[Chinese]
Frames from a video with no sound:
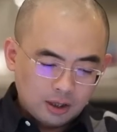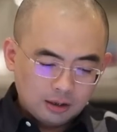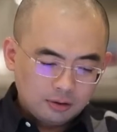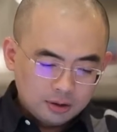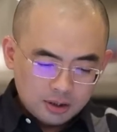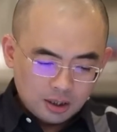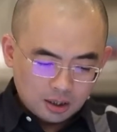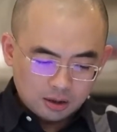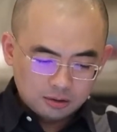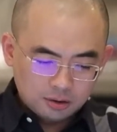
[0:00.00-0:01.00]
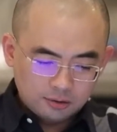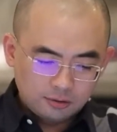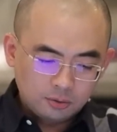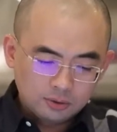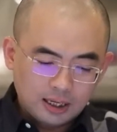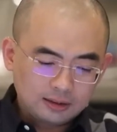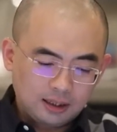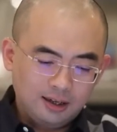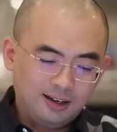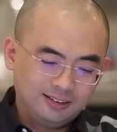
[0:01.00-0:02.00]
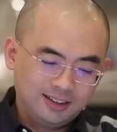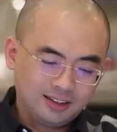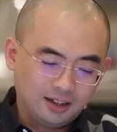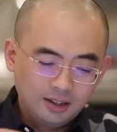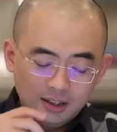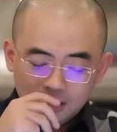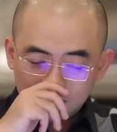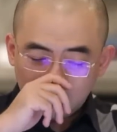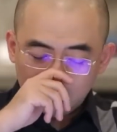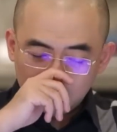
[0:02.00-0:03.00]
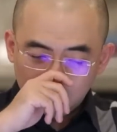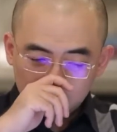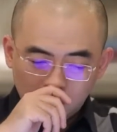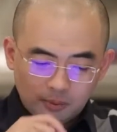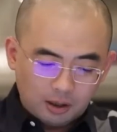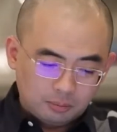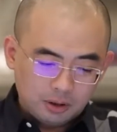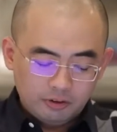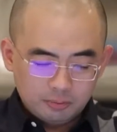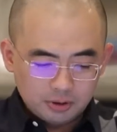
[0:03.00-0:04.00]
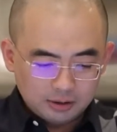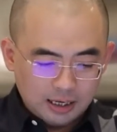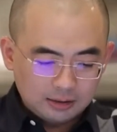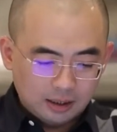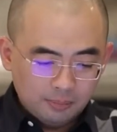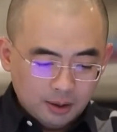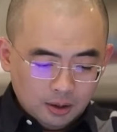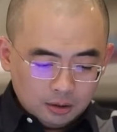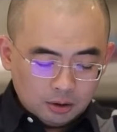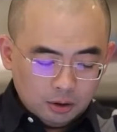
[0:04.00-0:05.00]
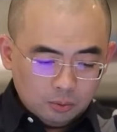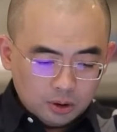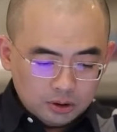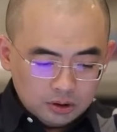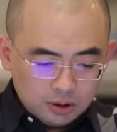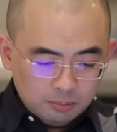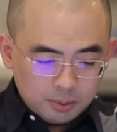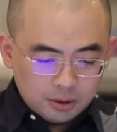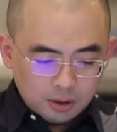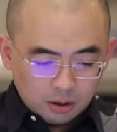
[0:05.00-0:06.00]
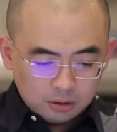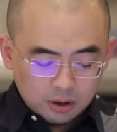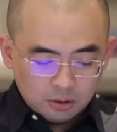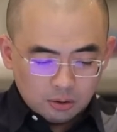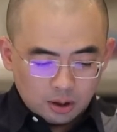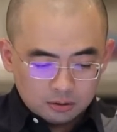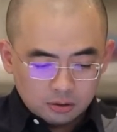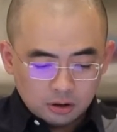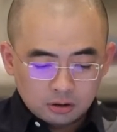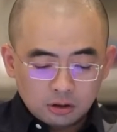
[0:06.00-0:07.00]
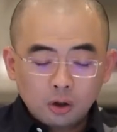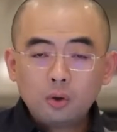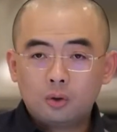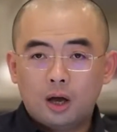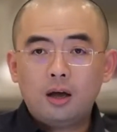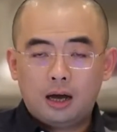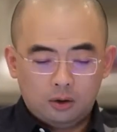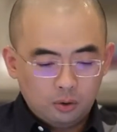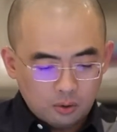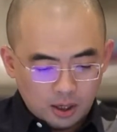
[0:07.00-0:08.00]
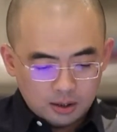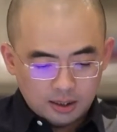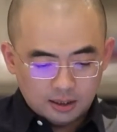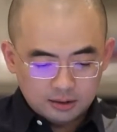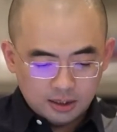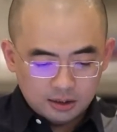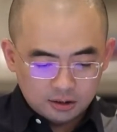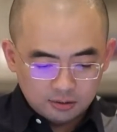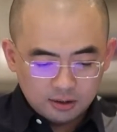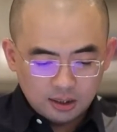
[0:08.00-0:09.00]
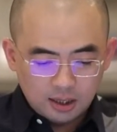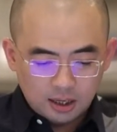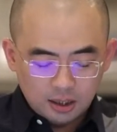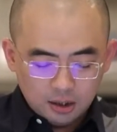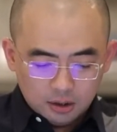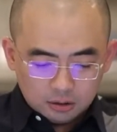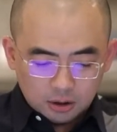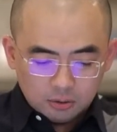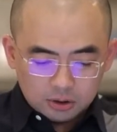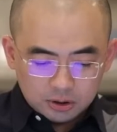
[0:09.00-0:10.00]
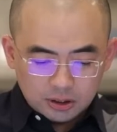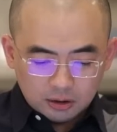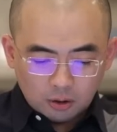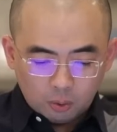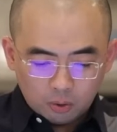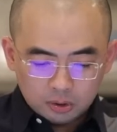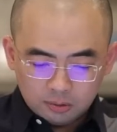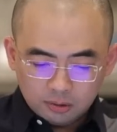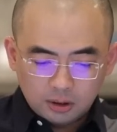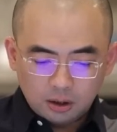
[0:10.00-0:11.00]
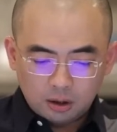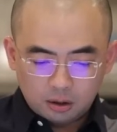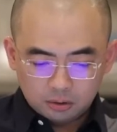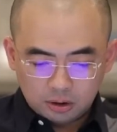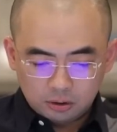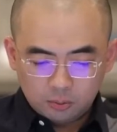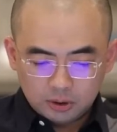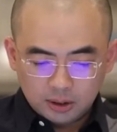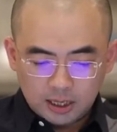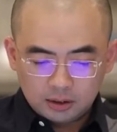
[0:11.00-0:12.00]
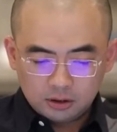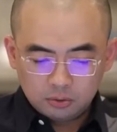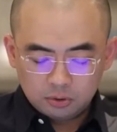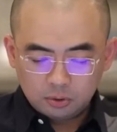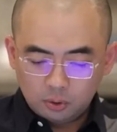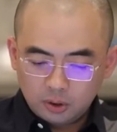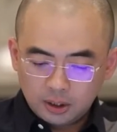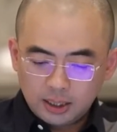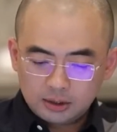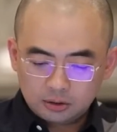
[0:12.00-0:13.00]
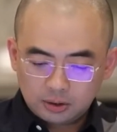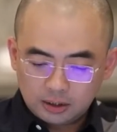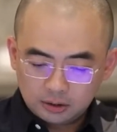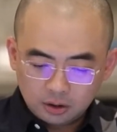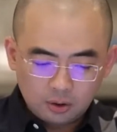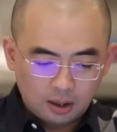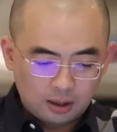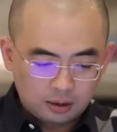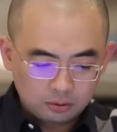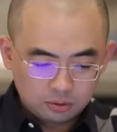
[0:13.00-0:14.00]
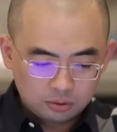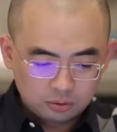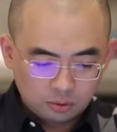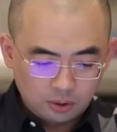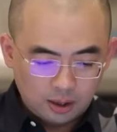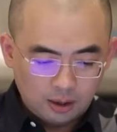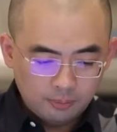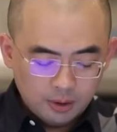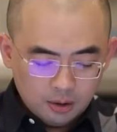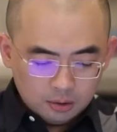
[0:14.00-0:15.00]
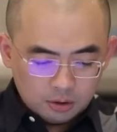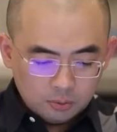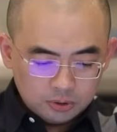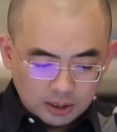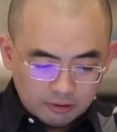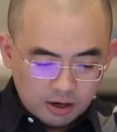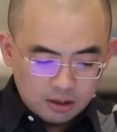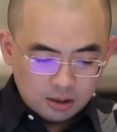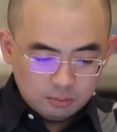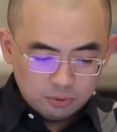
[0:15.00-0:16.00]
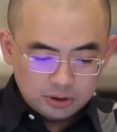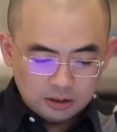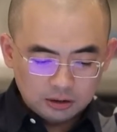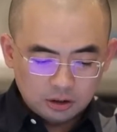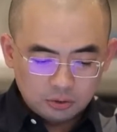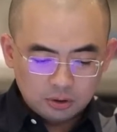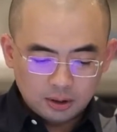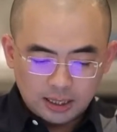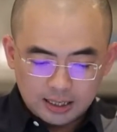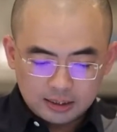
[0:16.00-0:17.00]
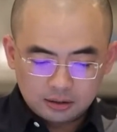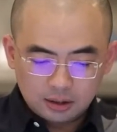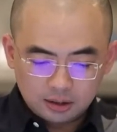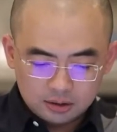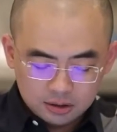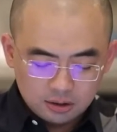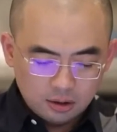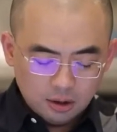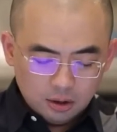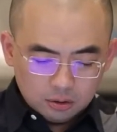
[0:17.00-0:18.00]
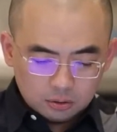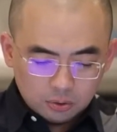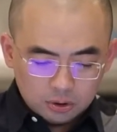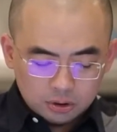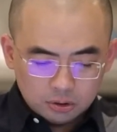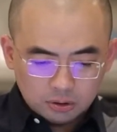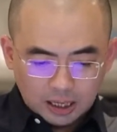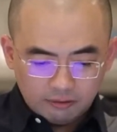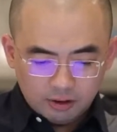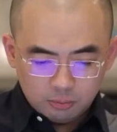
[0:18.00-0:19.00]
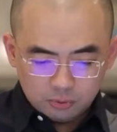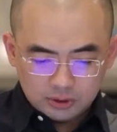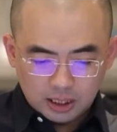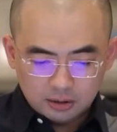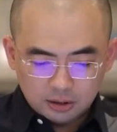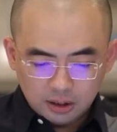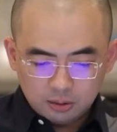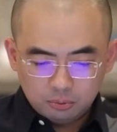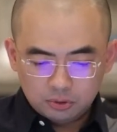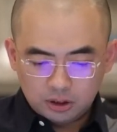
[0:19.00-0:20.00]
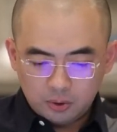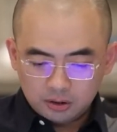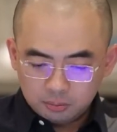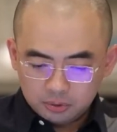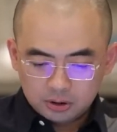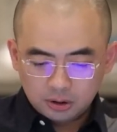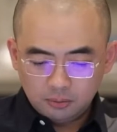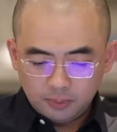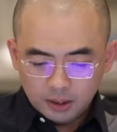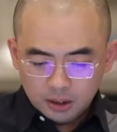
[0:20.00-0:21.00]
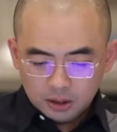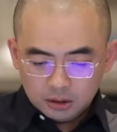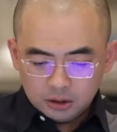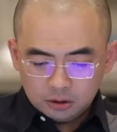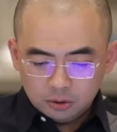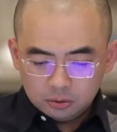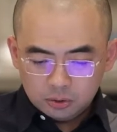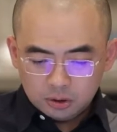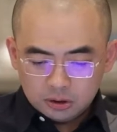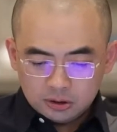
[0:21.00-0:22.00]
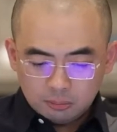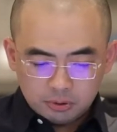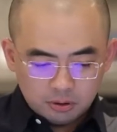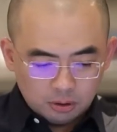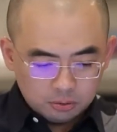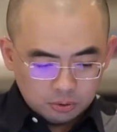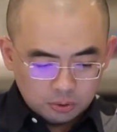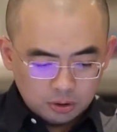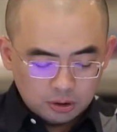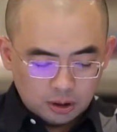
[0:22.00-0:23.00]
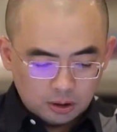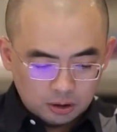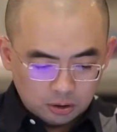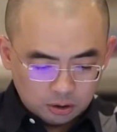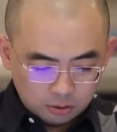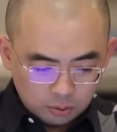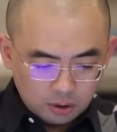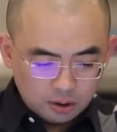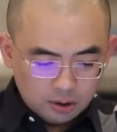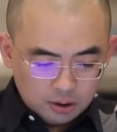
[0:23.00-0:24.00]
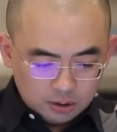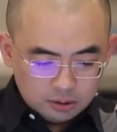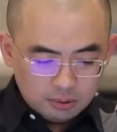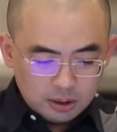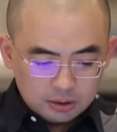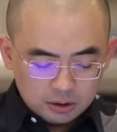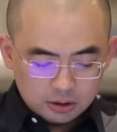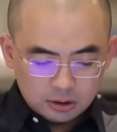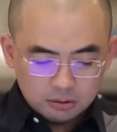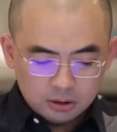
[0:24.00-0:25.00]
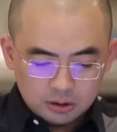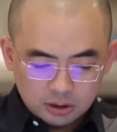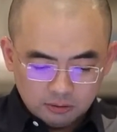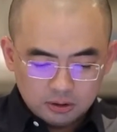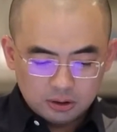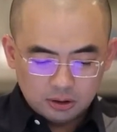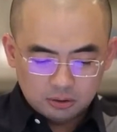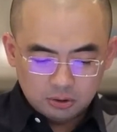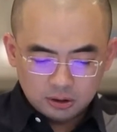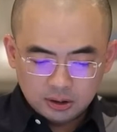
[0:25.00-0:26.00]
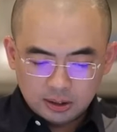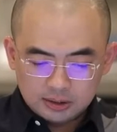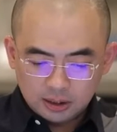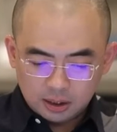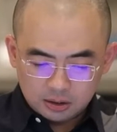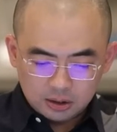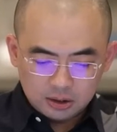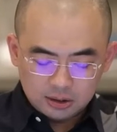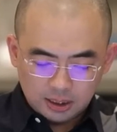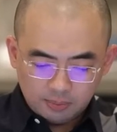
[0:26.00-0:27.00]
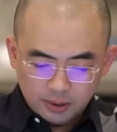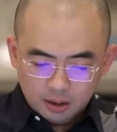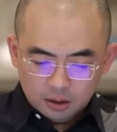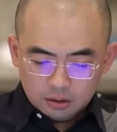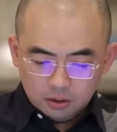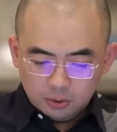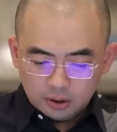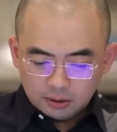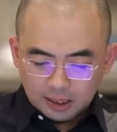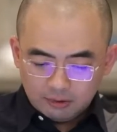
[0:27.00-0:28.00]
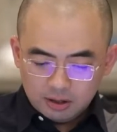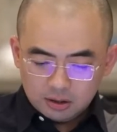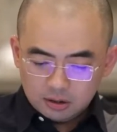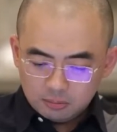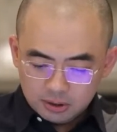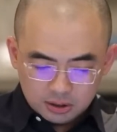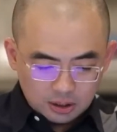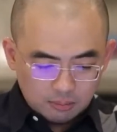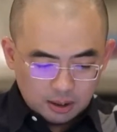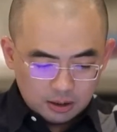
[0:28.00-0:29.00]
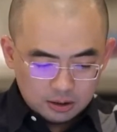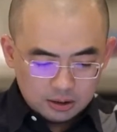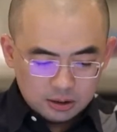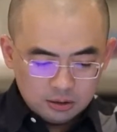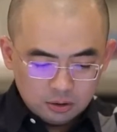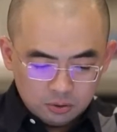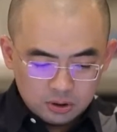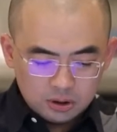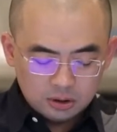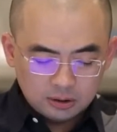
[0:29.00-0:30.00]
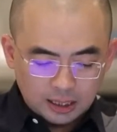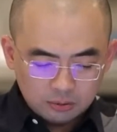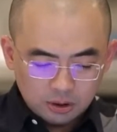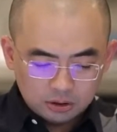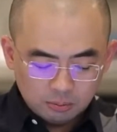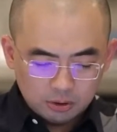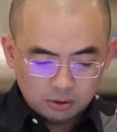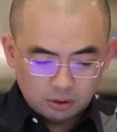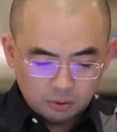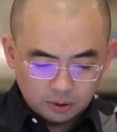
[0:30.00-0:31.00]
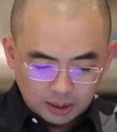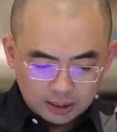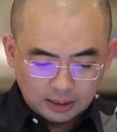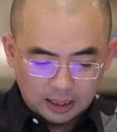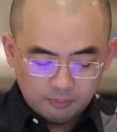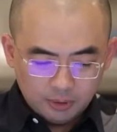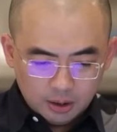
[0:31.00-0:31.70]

啊，他说您好，那个死动大哈，这个一个台湾小小伙伴啊，不知道为什么叫大大，他说我是您频道订阅，就是他应该是会员啊，会员两年十三天啊。他说我之前呢换过一次账号，他说我应该呢是从有会员开始就开始订阅了啊，就是会员啊。他说我是台湾人，目前呢也觉得开战呢很近，同时台湾目前呢内部也乱得不行，一直都觉得您的频道中说的呢很很对。这边呢想请教您几个问题，就像您给香港人的意见，您会给台湾人什么意见吗？以您。您的预计大约什么时候会开打？